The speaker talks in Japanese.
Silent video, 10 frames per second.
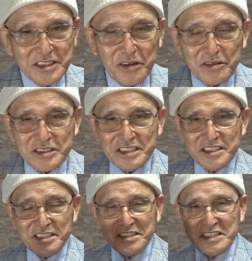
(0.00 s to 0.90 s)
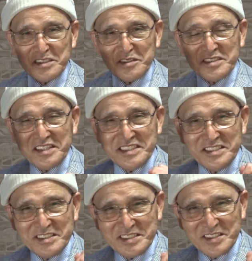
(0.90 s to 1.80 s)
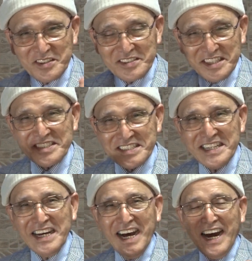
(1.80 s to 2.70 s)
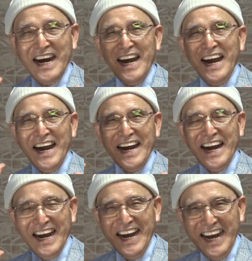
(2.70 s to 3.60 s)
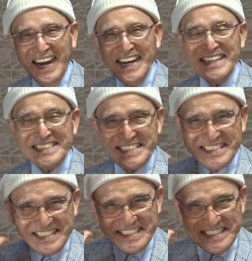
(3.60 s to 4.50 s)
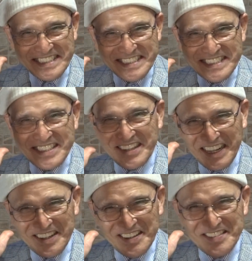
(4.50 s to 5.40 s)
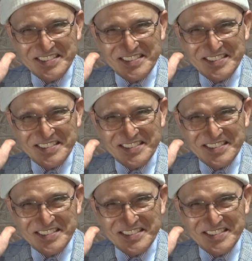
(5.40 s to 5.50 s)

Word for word: 常に人生にとって重要です。ははは。よけよ。